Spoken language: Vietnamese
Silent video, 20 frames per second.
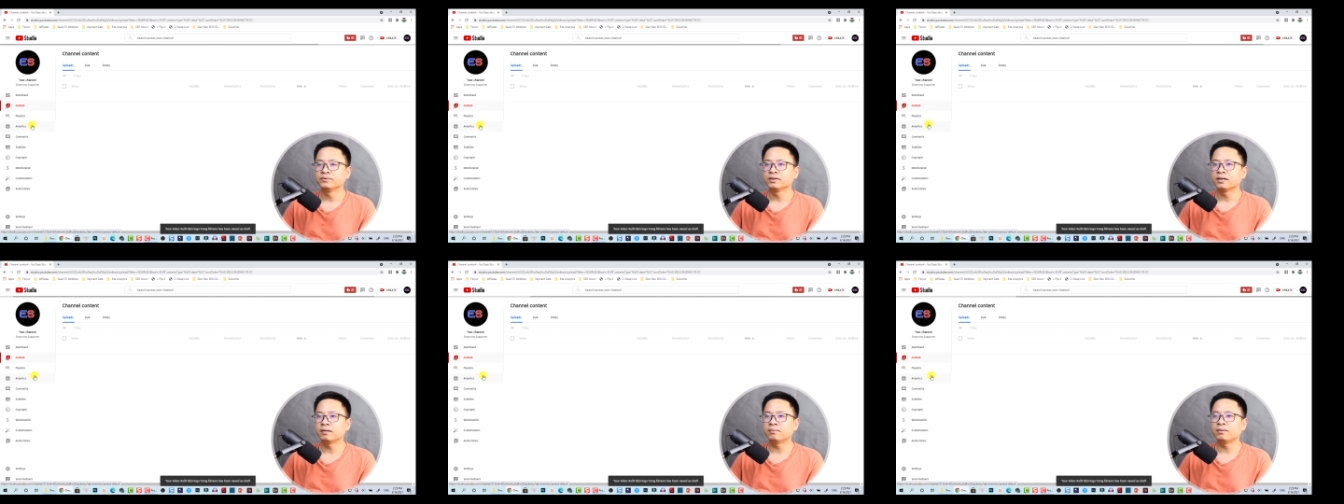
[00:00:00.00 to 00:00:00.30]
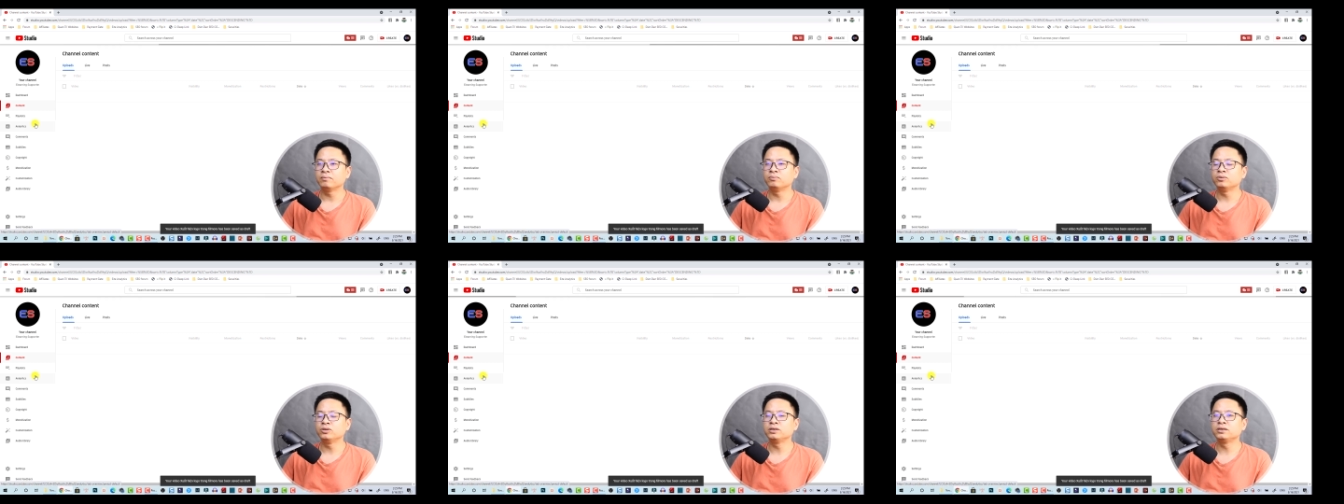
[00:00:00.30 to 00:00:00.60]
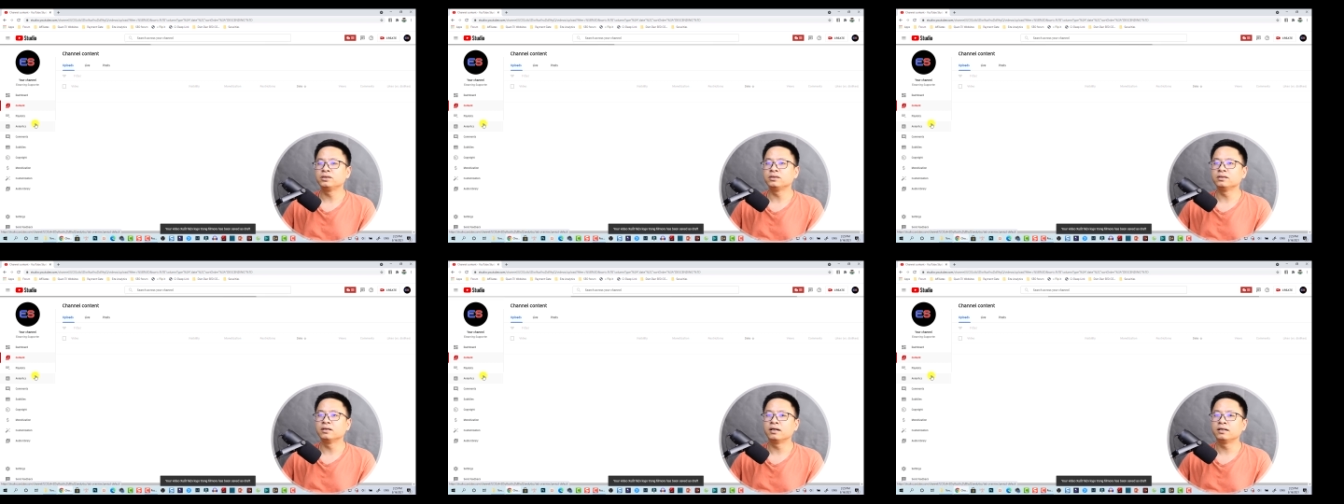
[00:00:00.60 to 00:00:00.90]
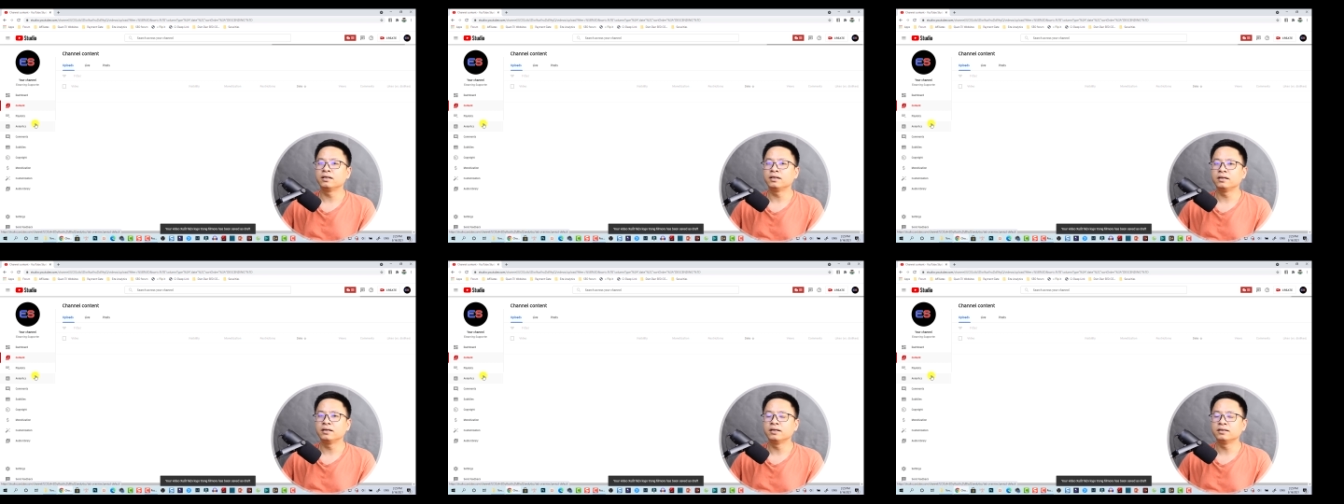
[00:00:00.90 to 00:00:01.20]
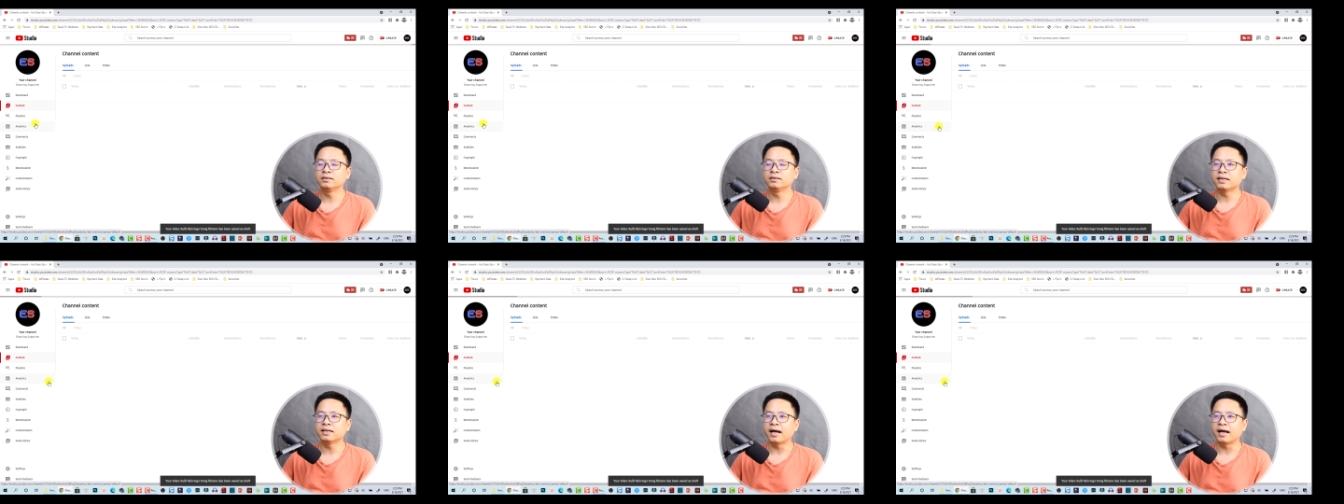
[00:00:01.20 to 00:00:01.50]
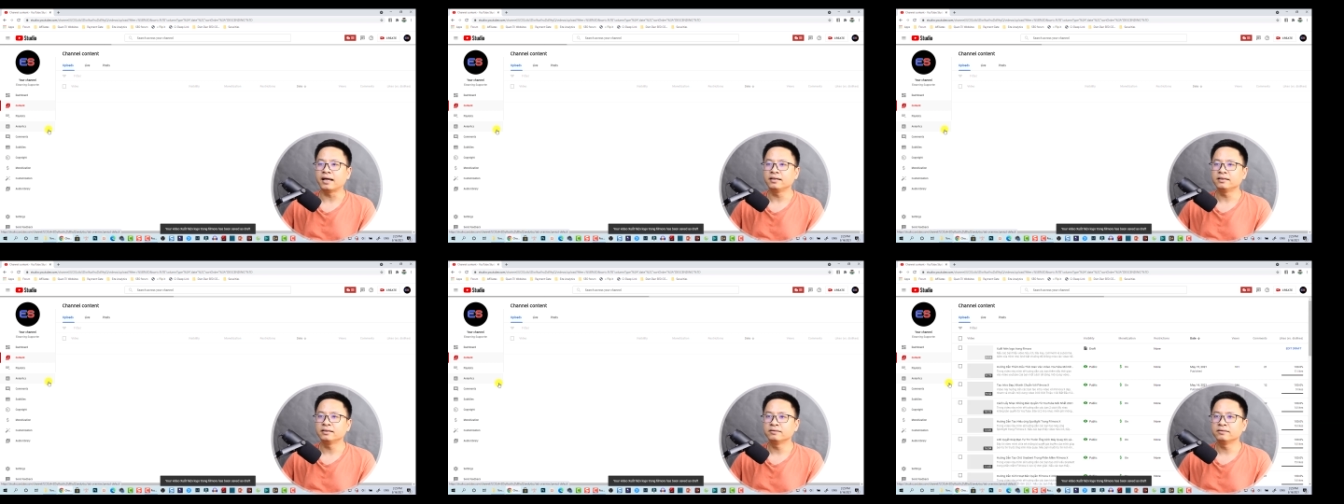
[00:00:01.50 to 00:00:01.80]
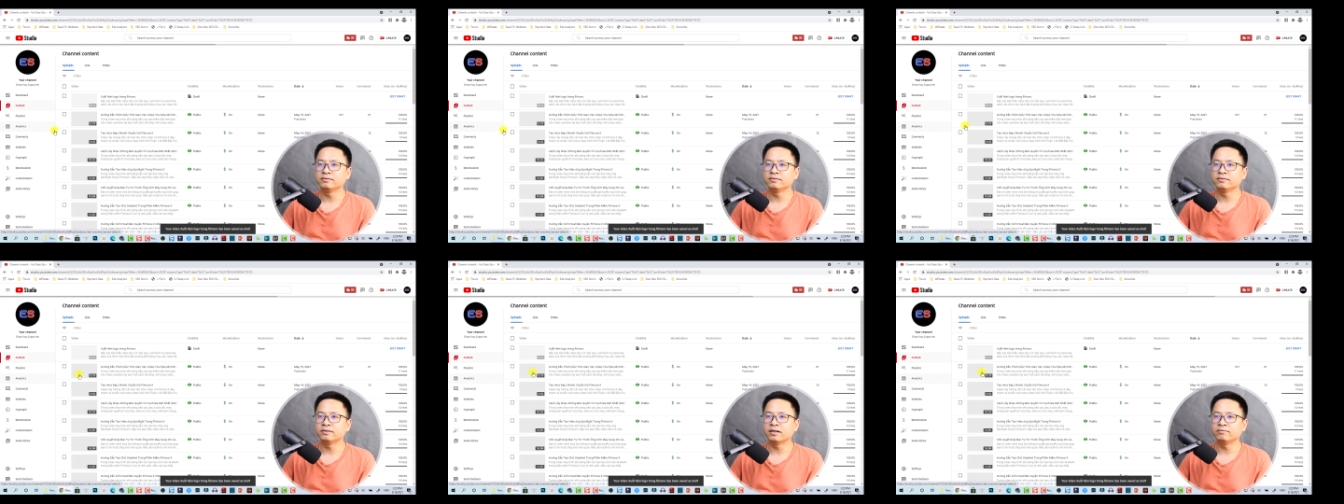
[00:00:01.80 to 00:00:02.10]
Các bạn muốn sửa thì đơn giản,
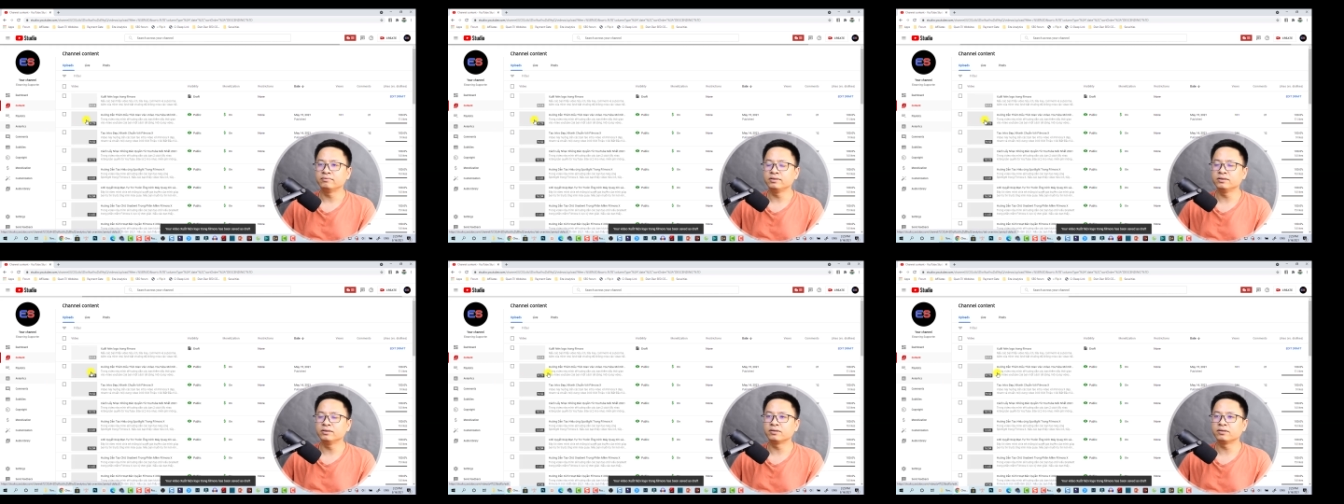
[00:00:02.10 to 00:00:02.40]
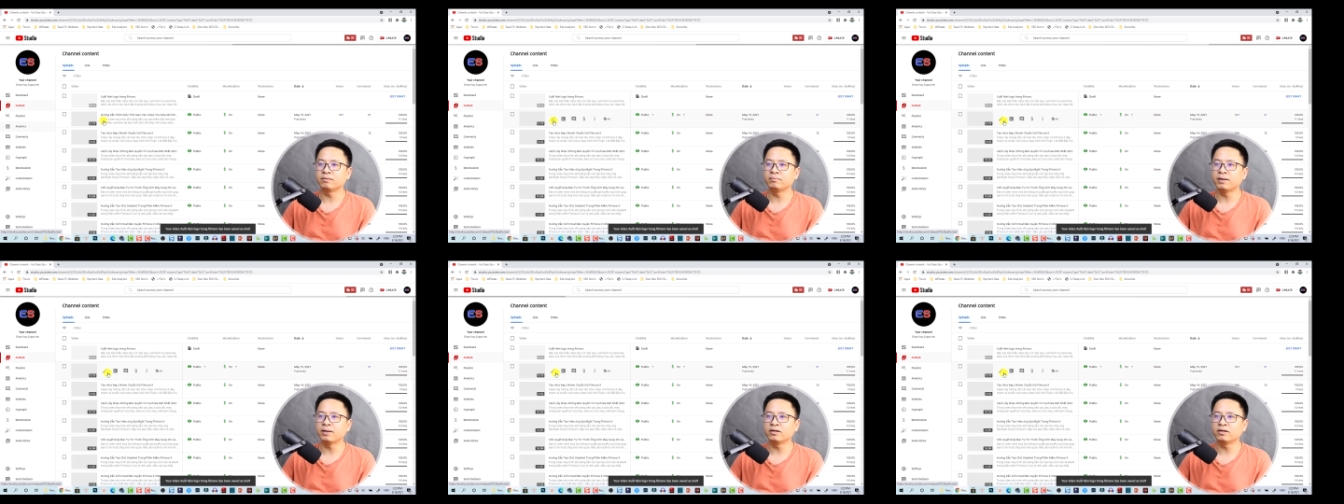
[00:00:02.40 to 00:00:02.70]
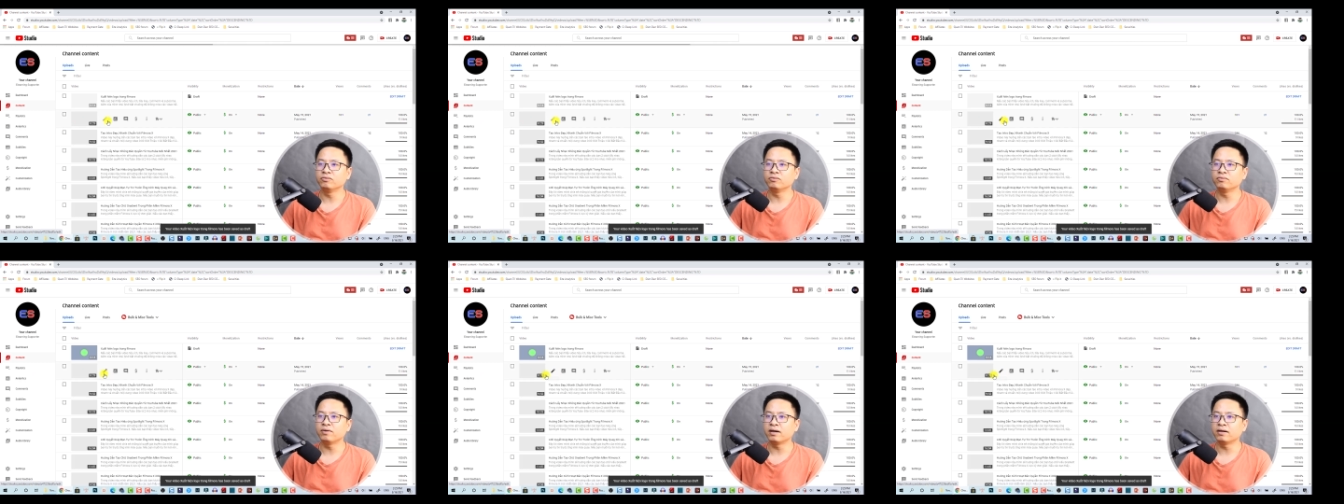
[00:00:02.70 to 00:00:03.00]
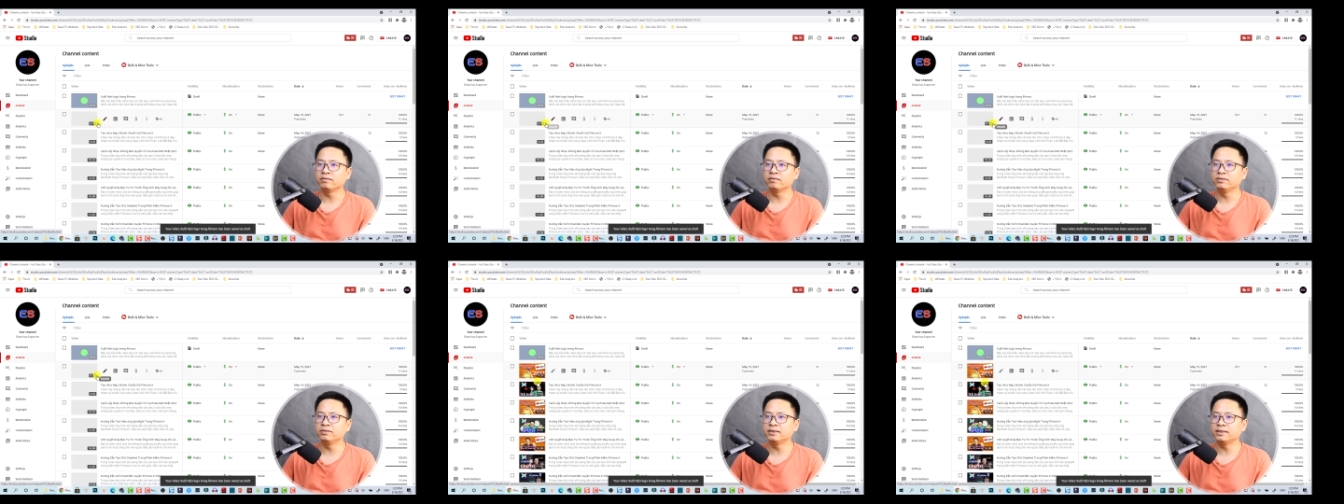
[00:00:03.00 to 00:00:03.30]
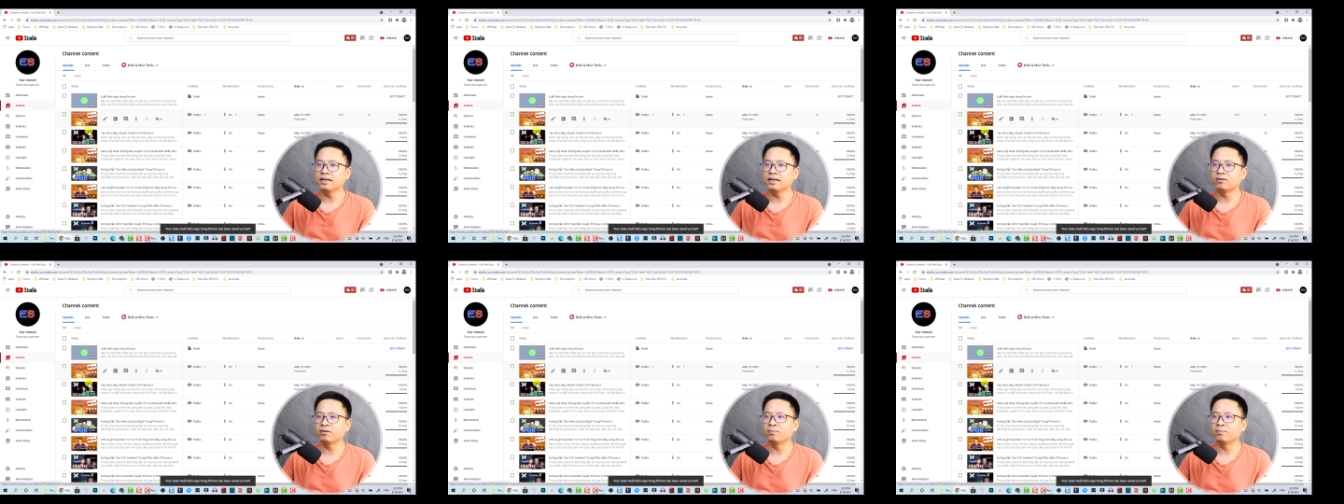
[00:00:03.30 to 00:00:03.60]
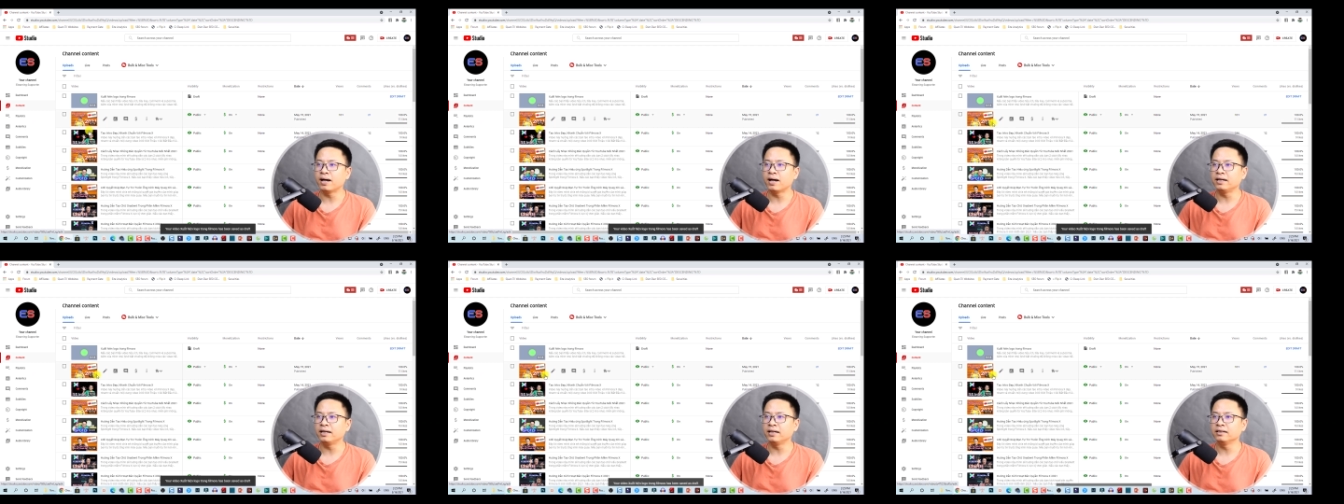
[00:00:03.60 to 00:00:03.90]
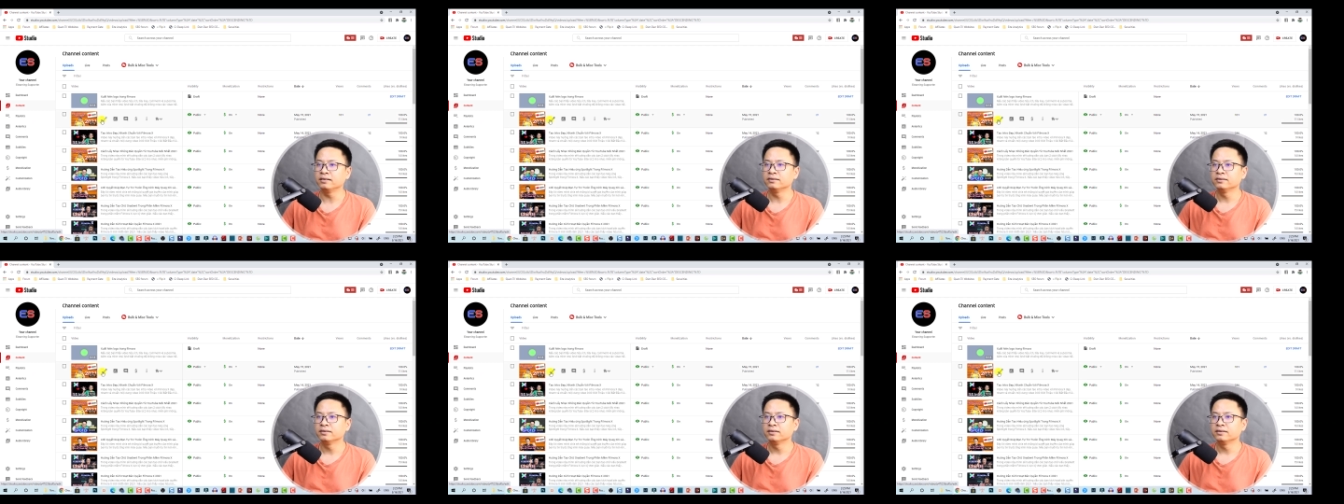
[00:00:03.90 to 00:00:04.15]
ví dụ các bạn cũng vào cái video của bạn này,